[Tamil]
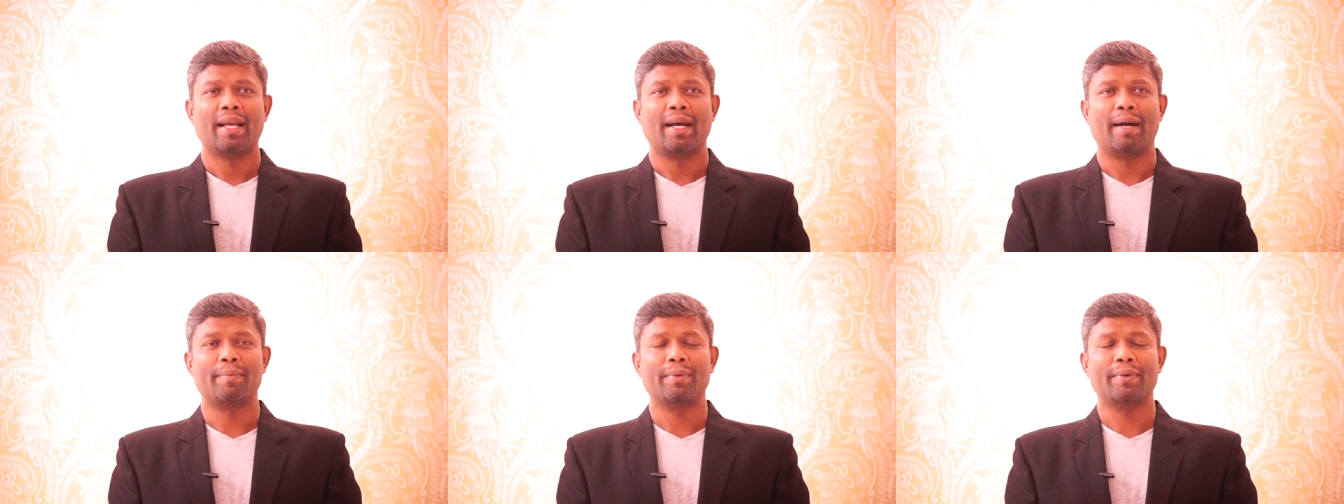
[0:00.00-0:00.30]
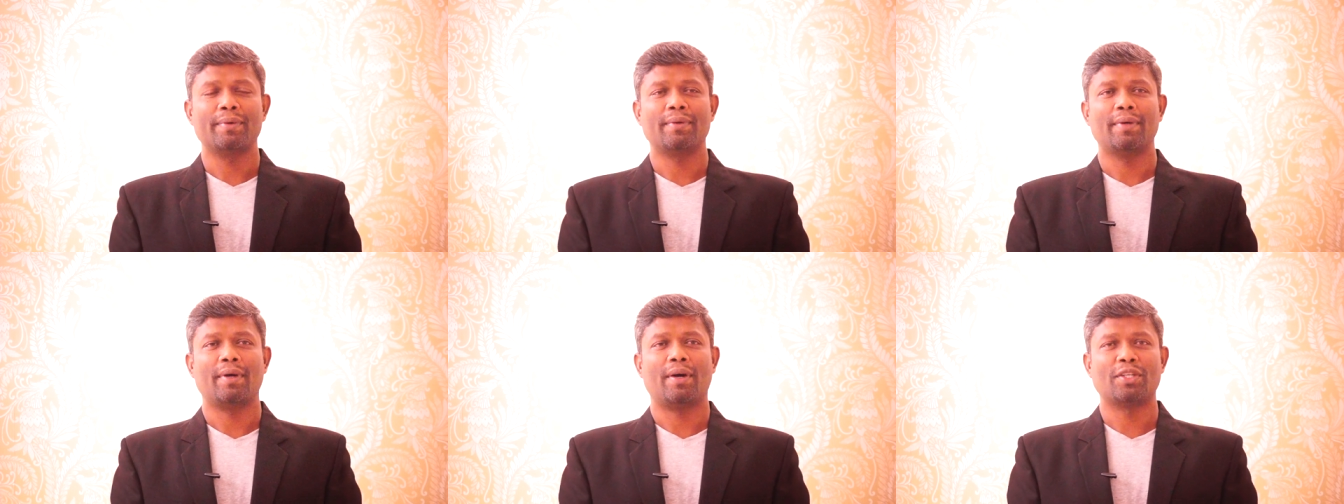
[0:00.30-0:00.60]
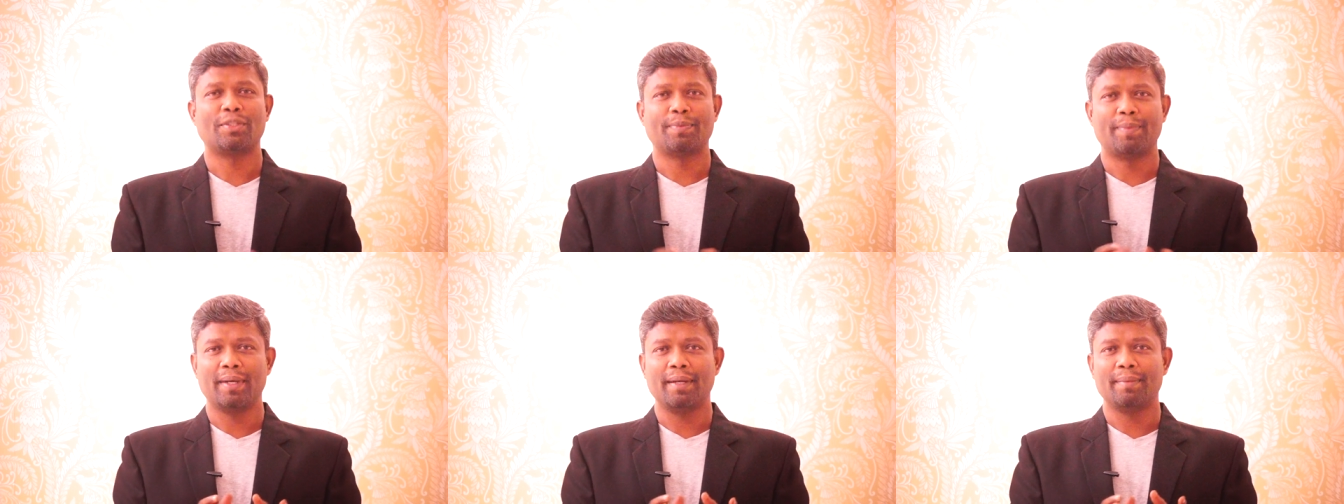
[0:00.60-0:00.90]
அப்போது
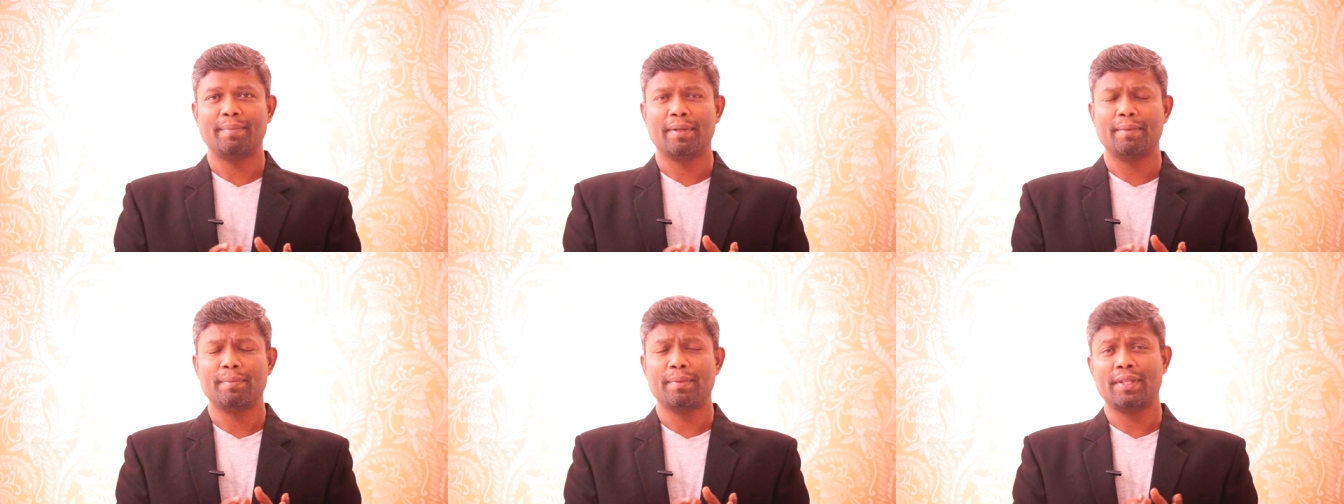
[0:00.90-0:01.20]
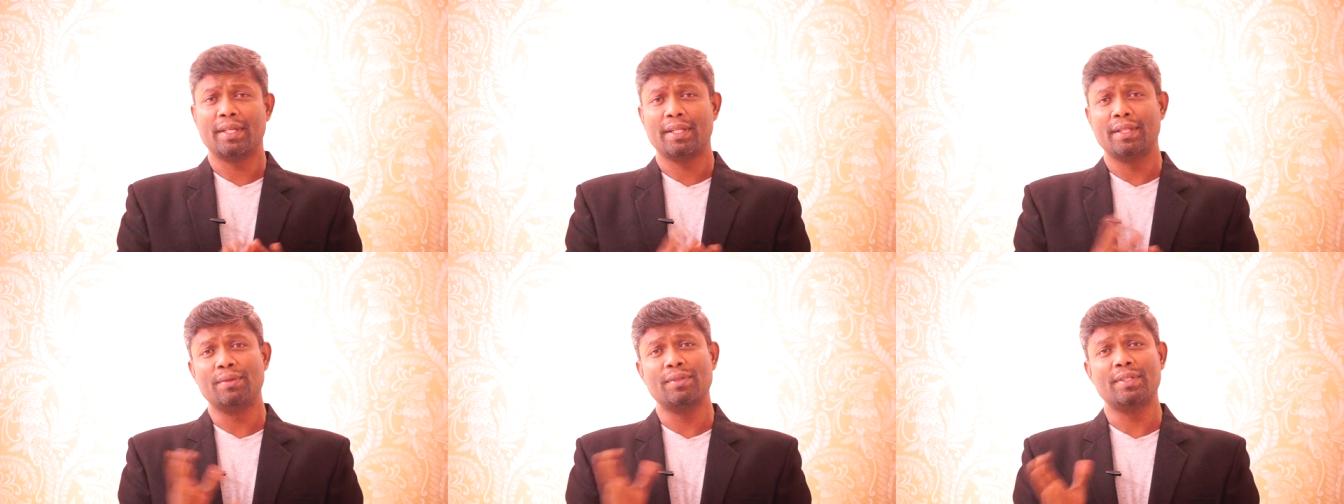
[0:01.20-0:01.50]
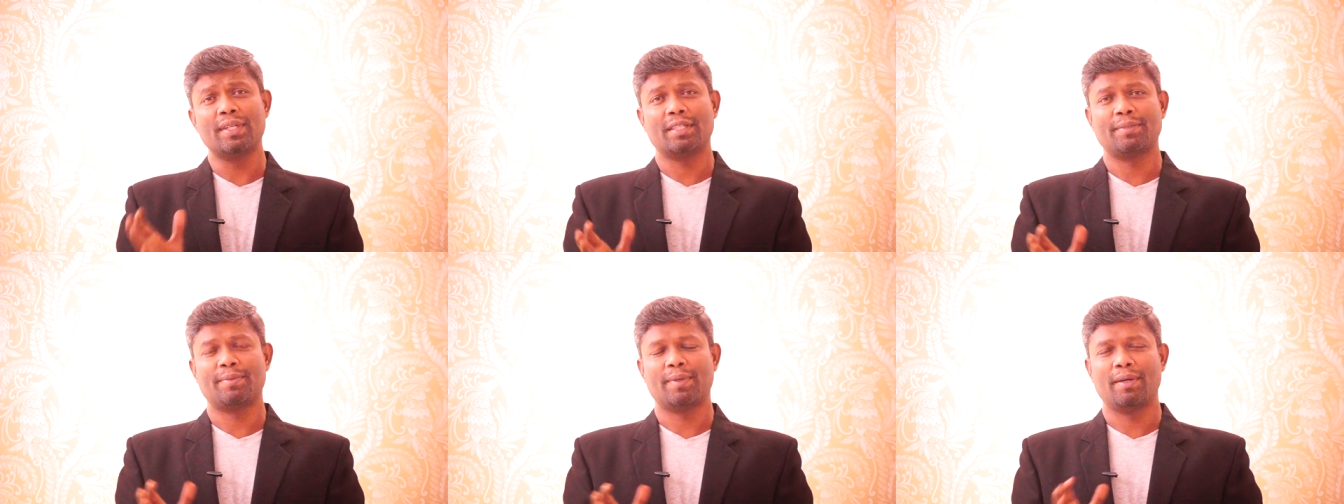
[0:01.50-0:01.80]
ஹாஸ்பிட்டல் பண்ணும்போது
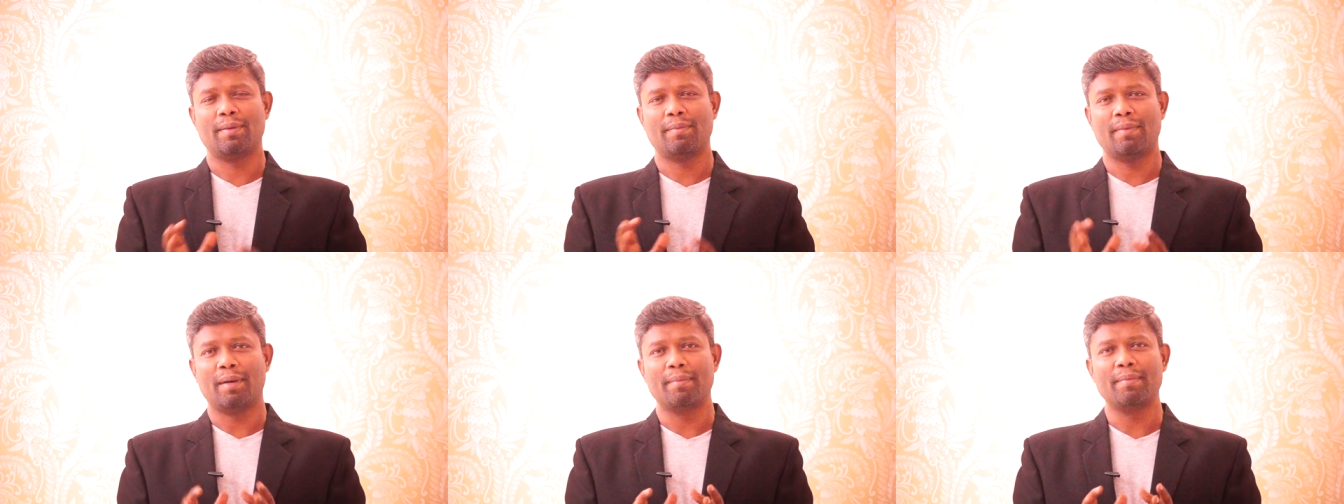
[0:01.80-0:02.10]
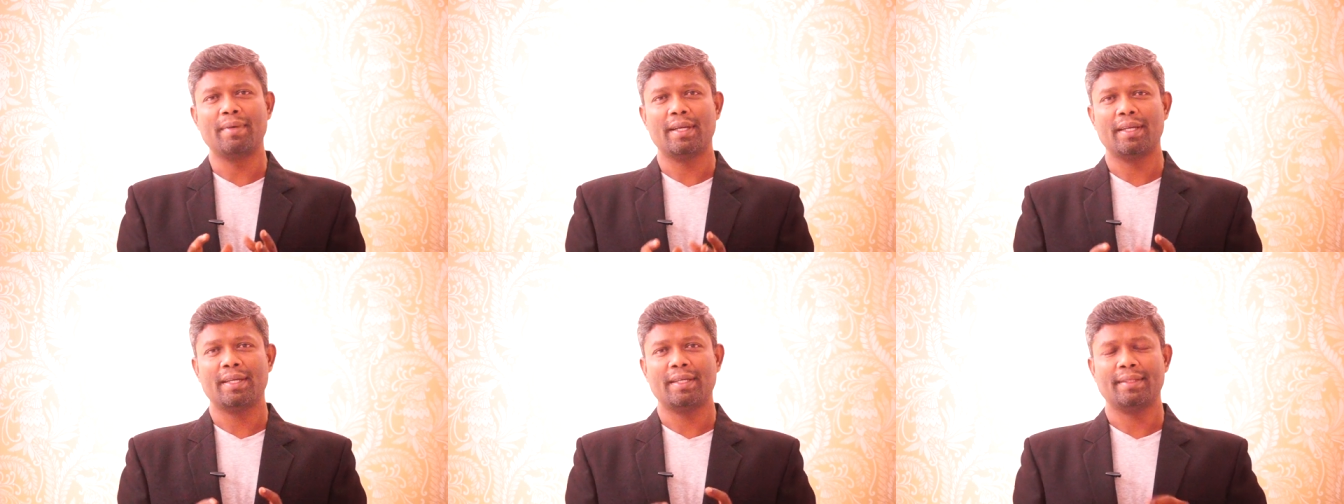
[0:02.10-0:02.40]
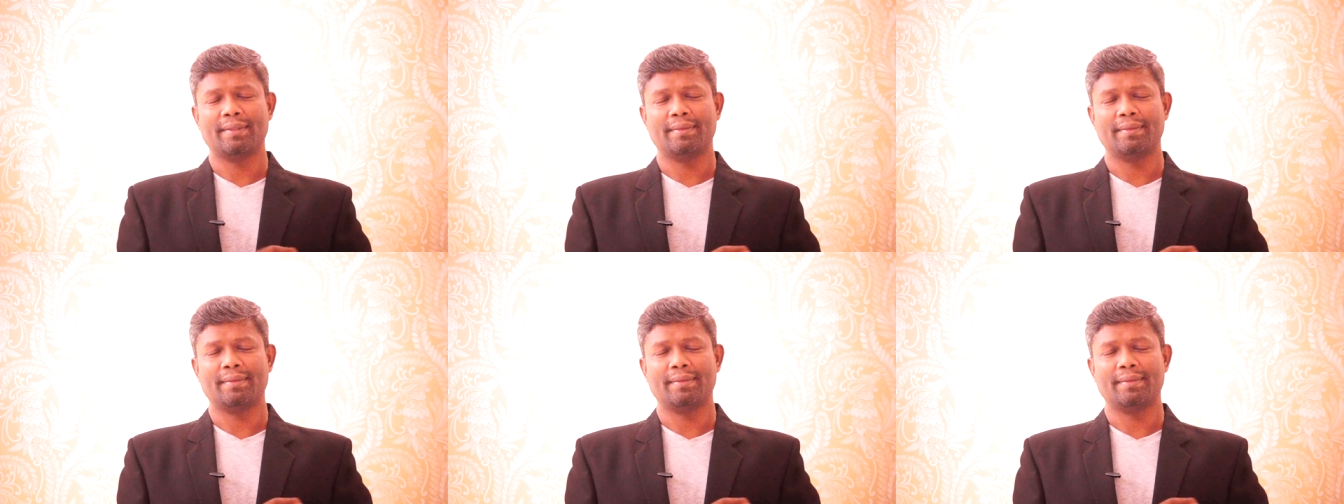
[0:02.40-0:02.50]
ஹிந்துஜா ஹாஸ்பிட்டல் பாம்பேயில்